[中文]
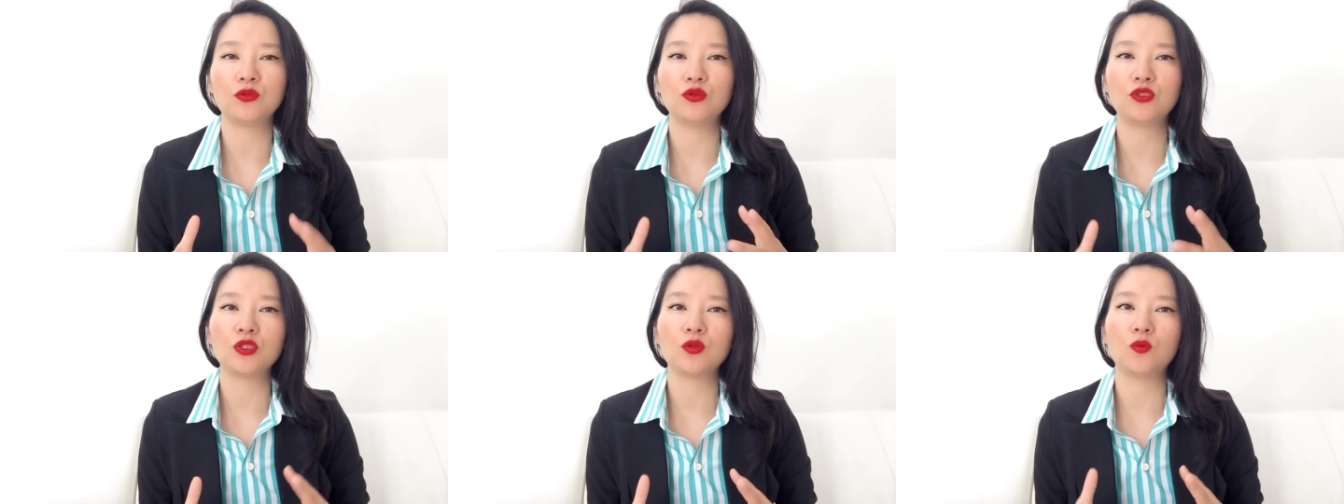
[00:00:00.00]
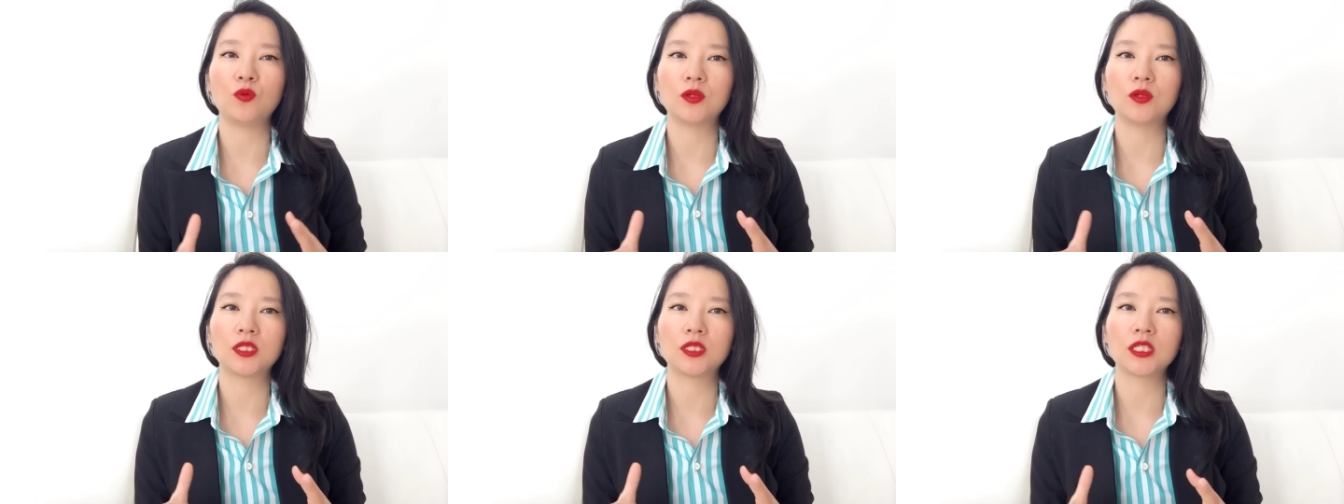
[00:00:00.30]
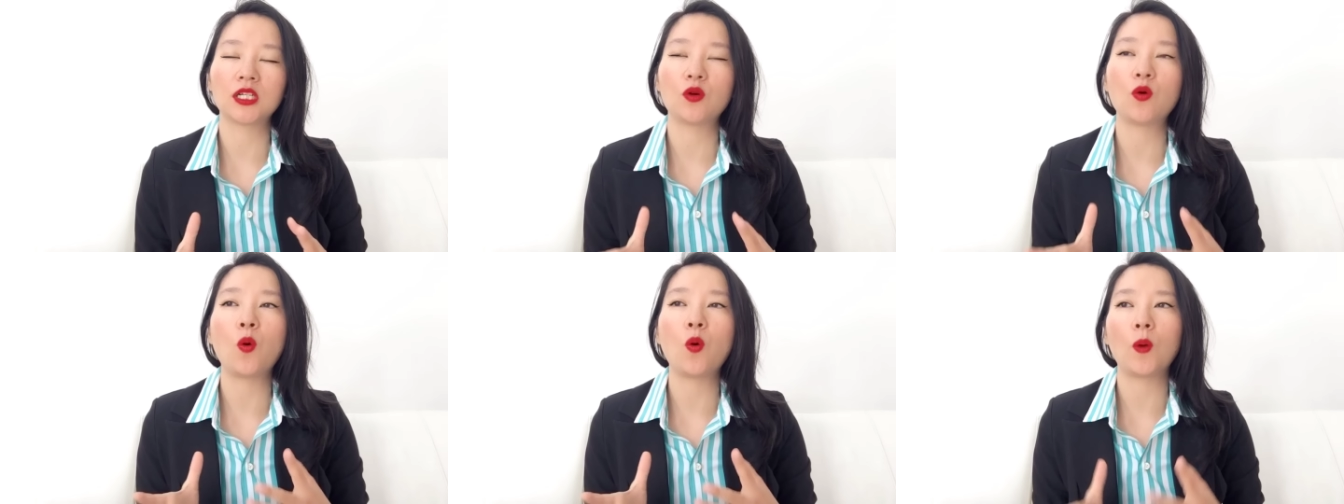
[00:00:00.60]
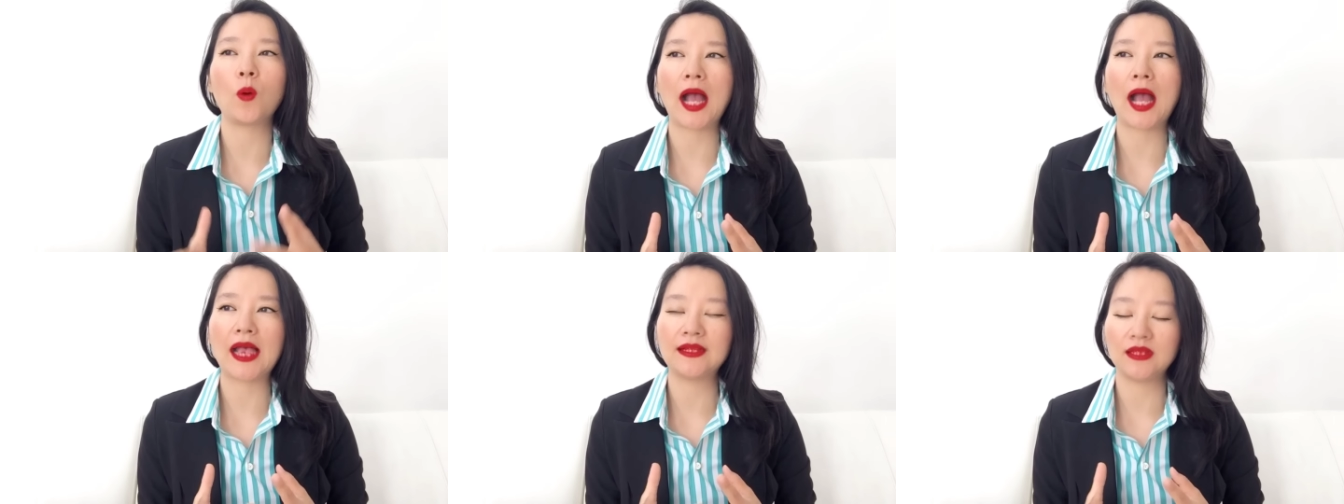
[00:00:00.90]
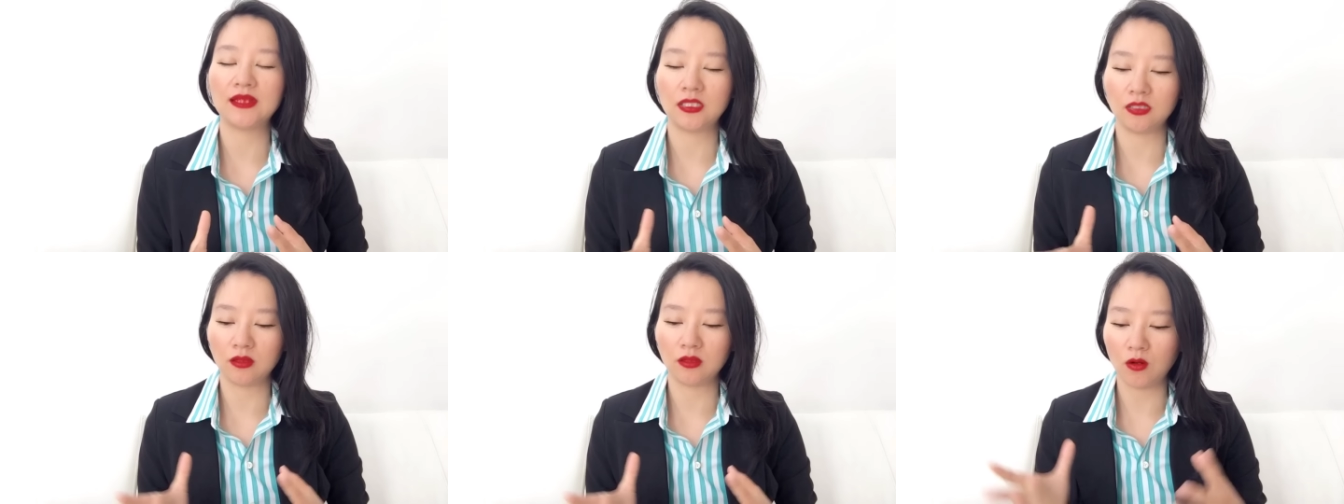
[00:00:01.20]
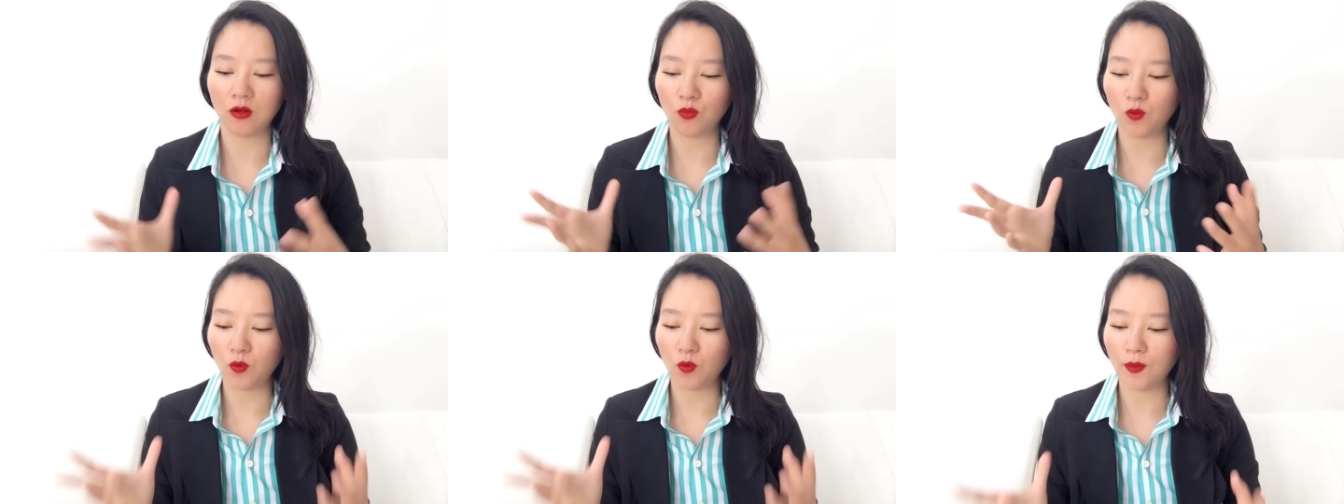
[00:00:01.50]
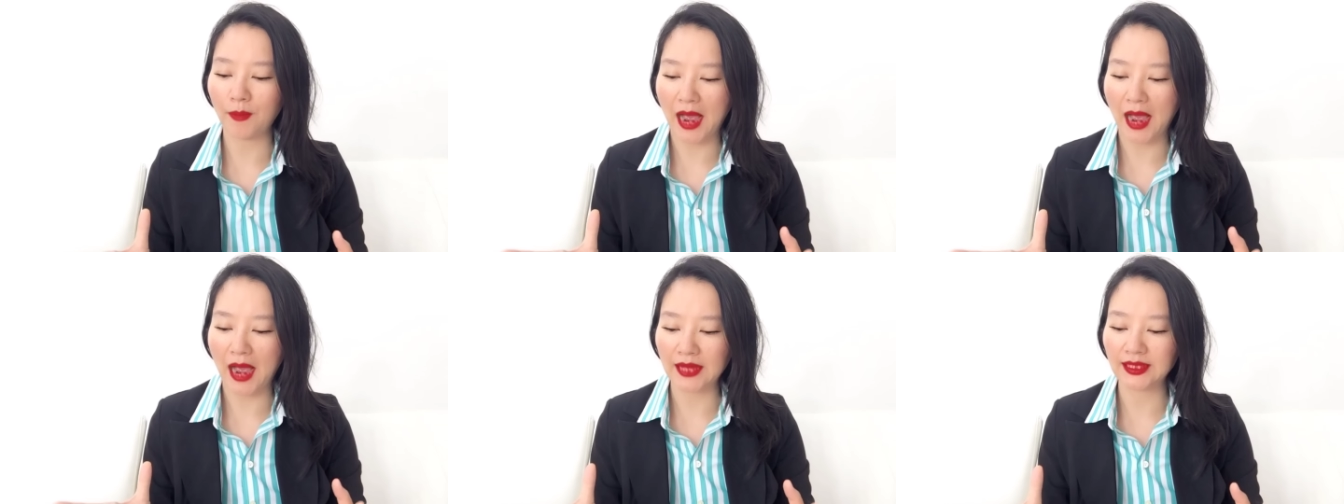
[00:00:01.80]
于是我这个烘干纸呢，我会
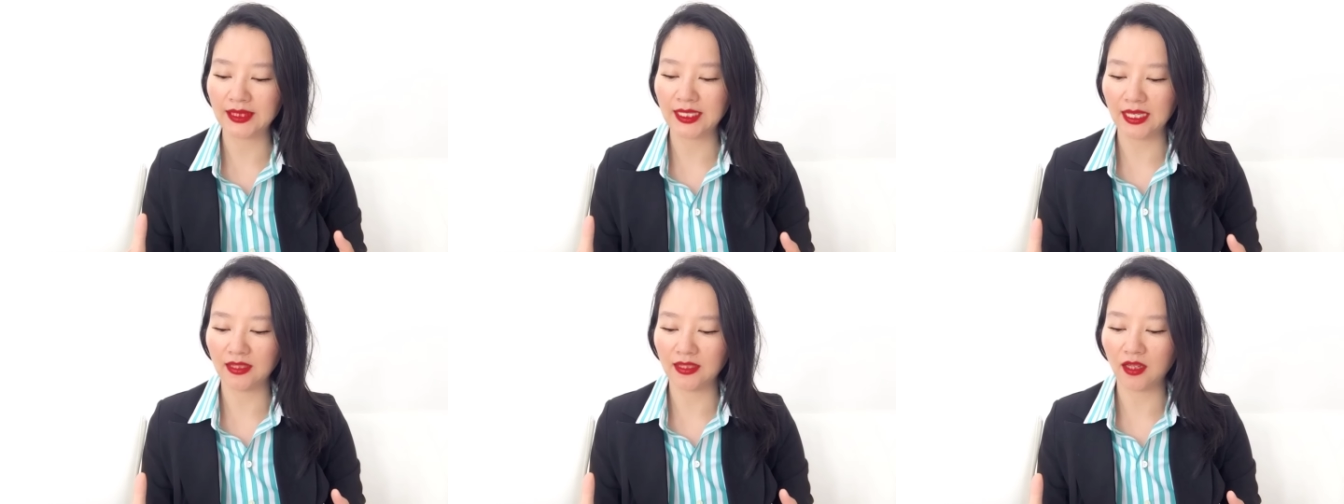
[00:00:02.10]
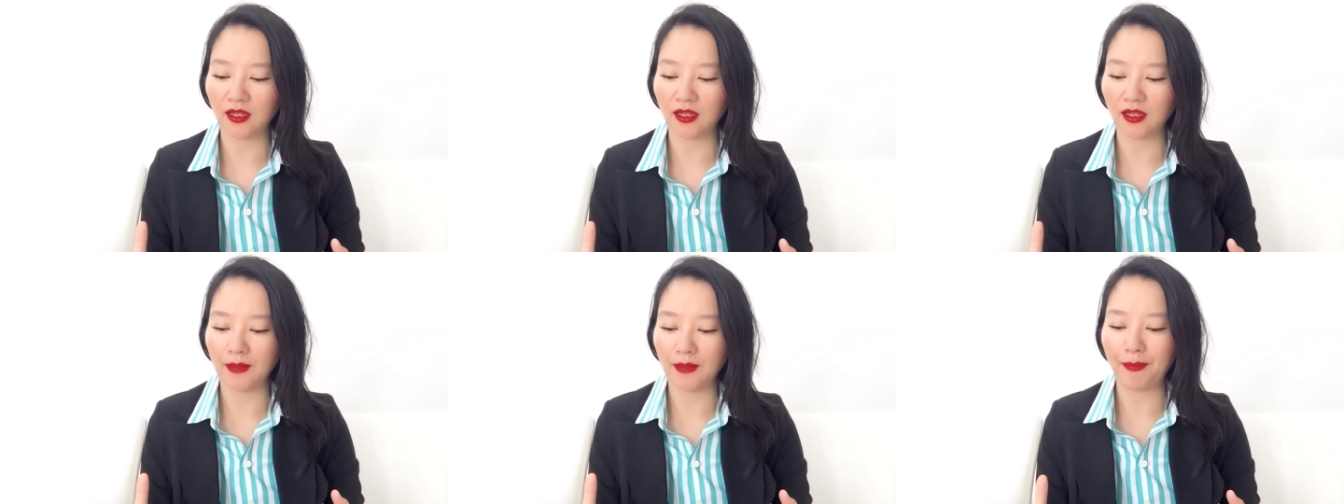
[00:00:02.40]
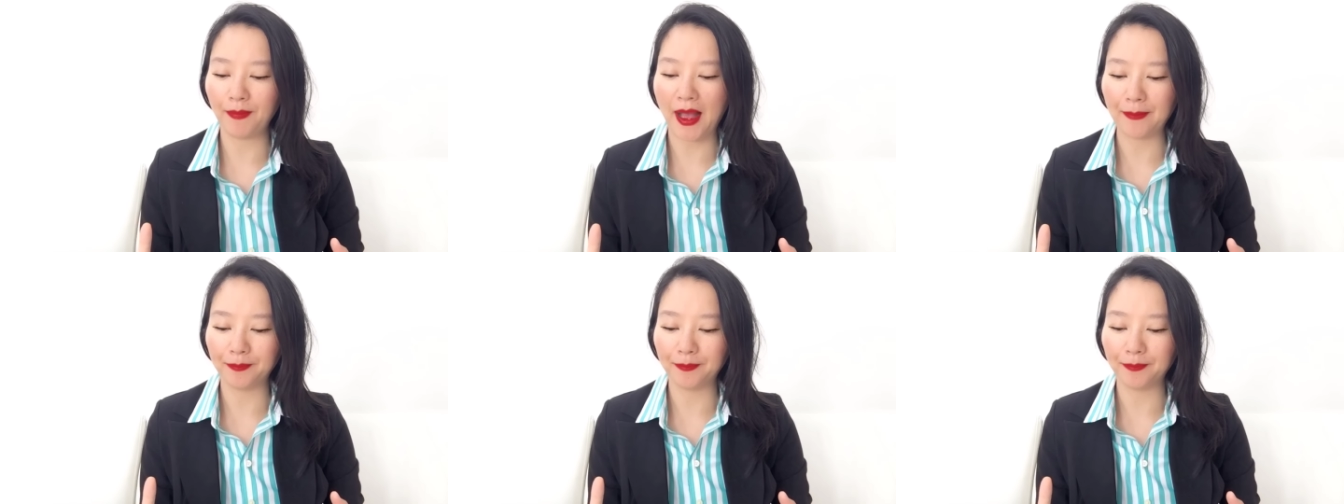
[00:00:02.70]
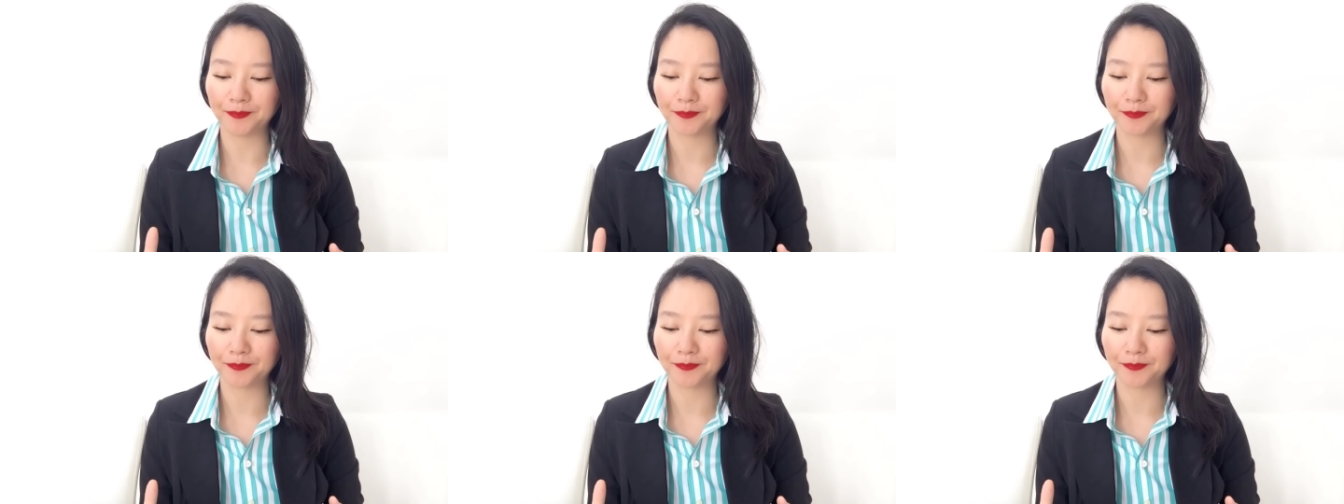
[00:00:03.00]
把它剪掉一半。